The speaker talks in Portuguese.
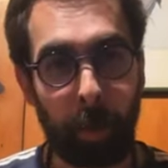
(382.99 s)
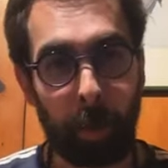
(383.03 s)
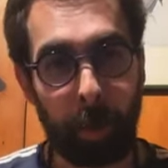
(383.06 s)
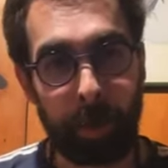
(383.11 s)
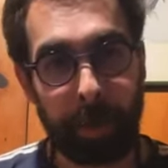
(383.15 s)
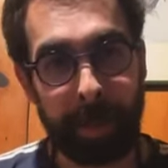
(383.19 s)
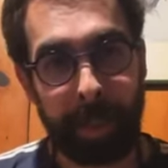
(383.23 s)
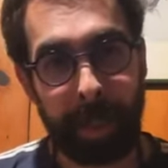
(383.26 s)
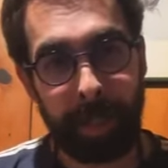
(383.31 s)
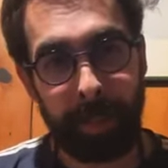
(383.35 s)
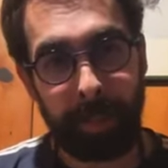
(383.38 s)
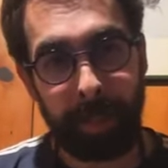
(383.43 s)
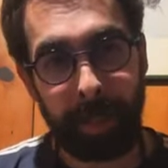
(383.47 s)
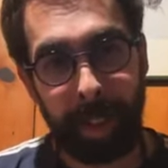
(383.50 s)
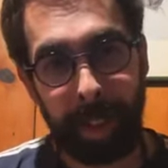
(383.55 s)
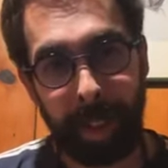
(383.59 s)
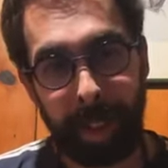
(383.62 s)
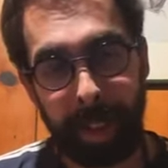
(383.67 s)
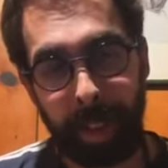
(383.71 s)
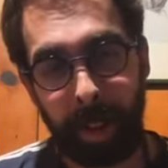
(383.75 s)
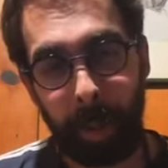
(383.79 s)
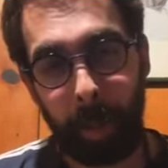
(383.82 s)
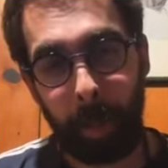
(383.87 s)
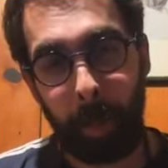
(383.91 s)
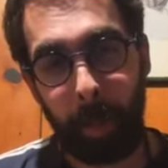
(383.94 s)
Nos
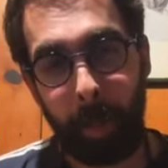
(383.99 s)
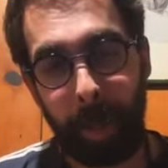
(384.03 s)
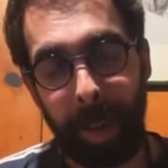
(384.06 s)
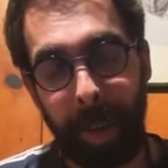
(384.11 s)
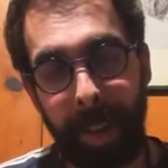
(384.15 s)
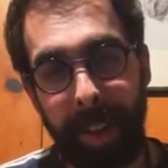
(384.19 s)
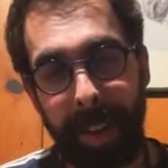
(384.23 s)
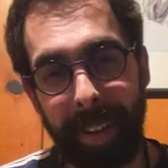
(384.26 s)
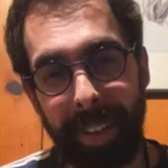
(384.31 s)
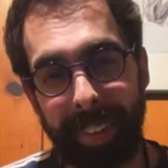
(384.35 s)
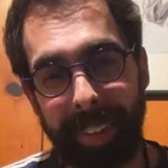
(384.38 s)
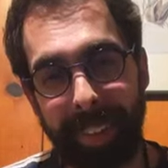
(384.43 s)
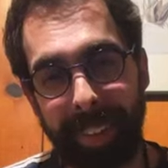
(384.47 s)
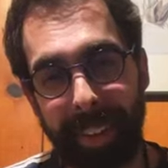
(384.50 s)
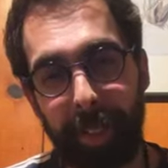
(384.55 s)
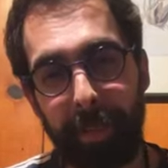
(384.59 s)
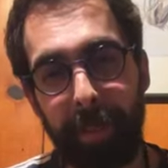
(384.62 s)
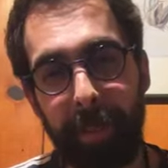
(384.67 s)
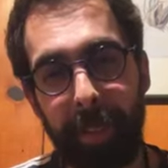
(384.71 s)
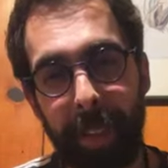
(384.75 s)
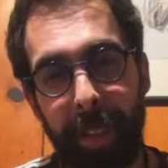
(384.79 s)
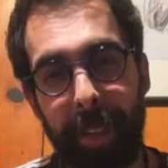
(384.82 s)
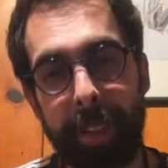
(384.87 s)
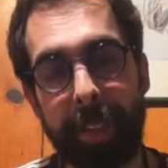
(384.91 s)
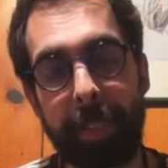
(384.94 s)
levar a uma
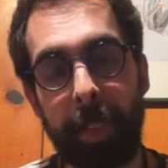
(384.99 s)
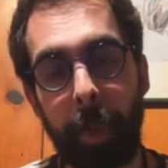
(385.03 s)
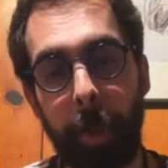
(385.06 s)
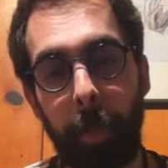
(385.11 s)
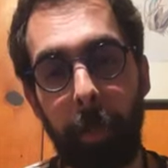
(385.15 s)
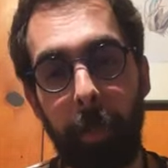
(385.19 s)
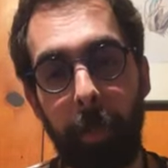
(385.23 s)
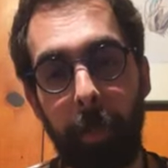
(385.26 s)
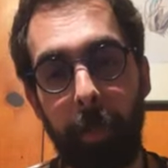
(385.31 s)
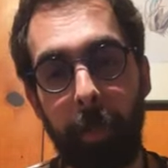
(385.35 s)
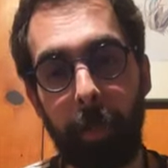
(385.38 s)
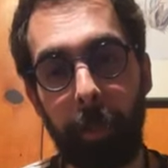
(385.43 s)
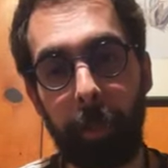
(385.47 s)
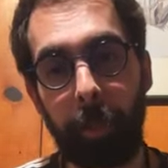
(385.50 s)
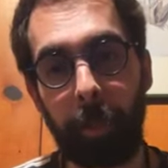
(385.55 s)
reflexão.